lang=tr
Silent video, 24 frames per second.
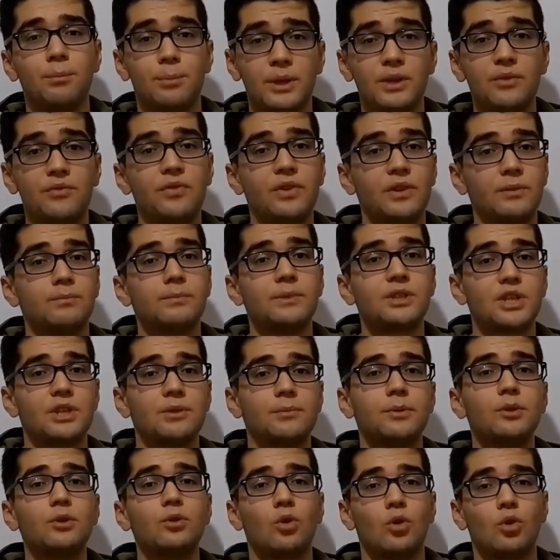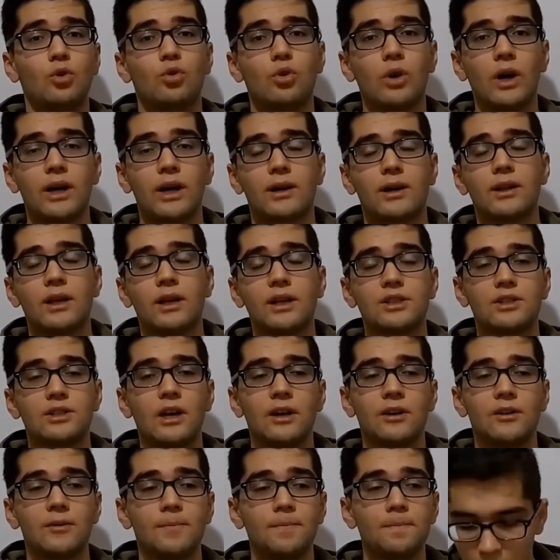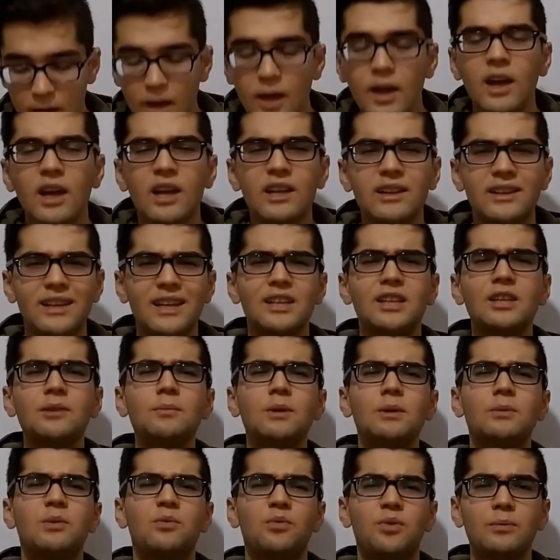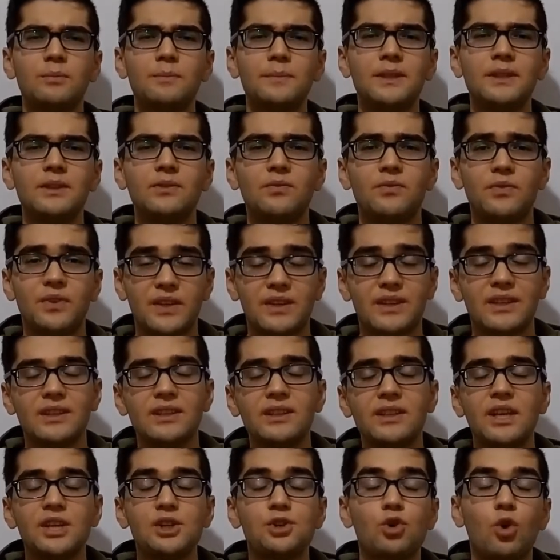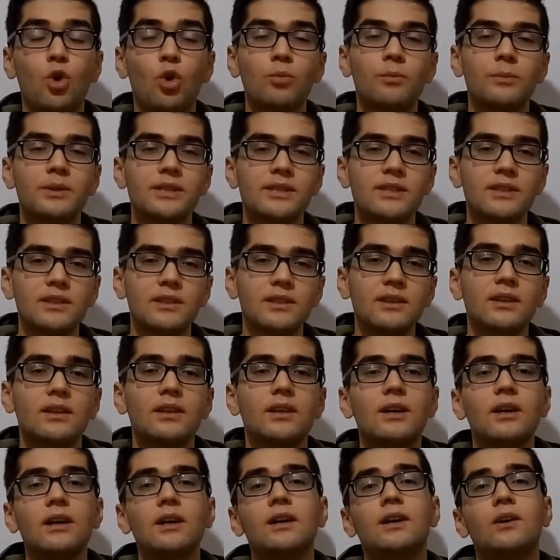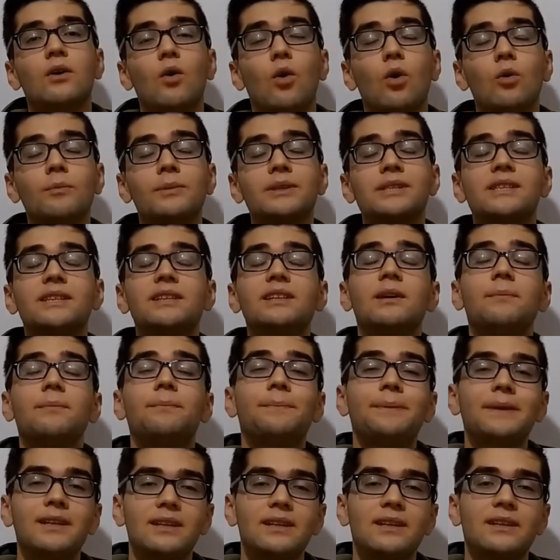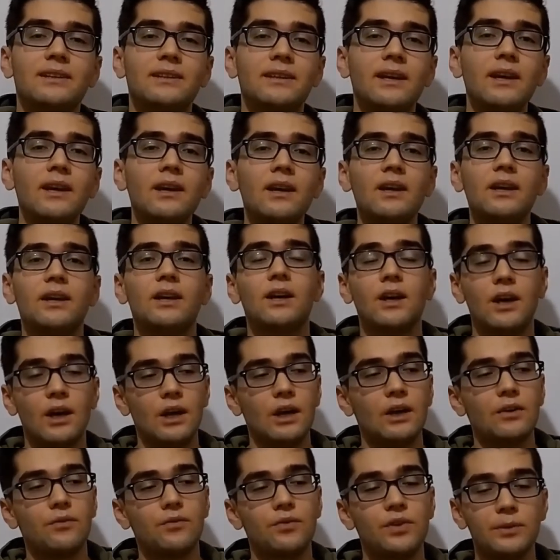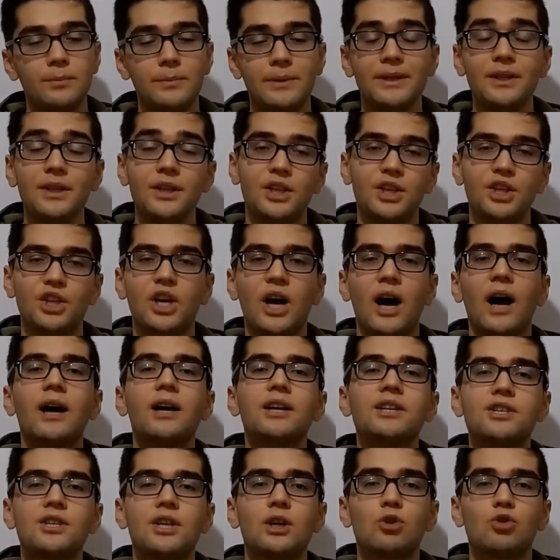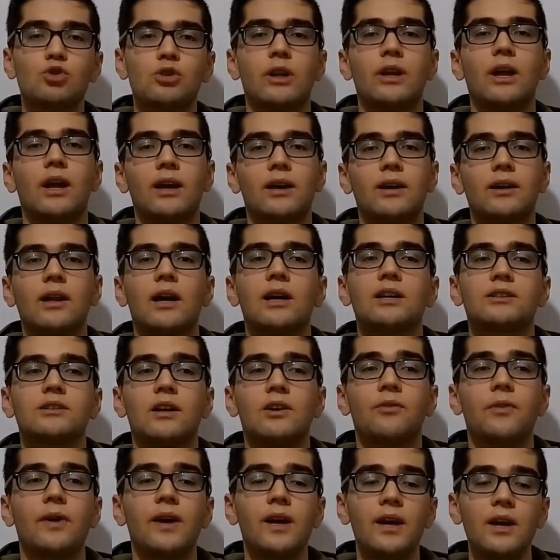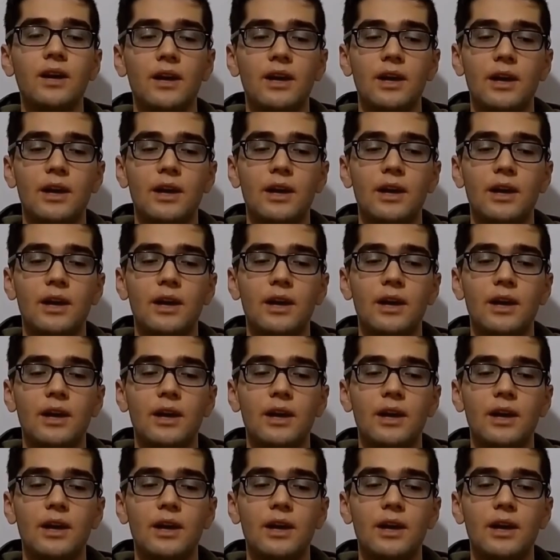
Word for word: bir filmmiş gibi görünüyor arkadaşlar. Dediğim gibi filmin fikrinin değişik olması olmasıyla birlikte filmin hikayesi de güzel arkadaşlar ve